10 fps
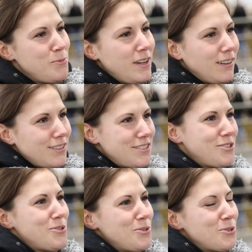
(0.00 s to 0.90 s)
me
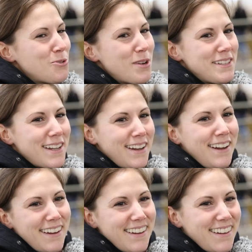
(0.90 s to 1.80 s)
to know what
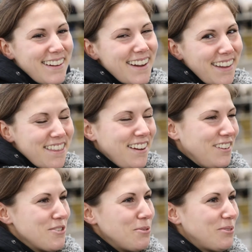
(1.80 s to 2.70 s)
I Ele
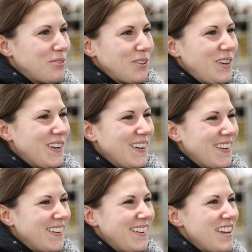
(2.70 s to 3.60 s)
sabe que pode
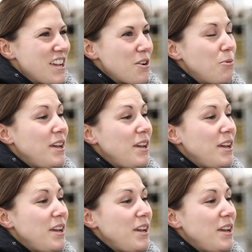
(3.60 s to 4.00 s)
vir a mim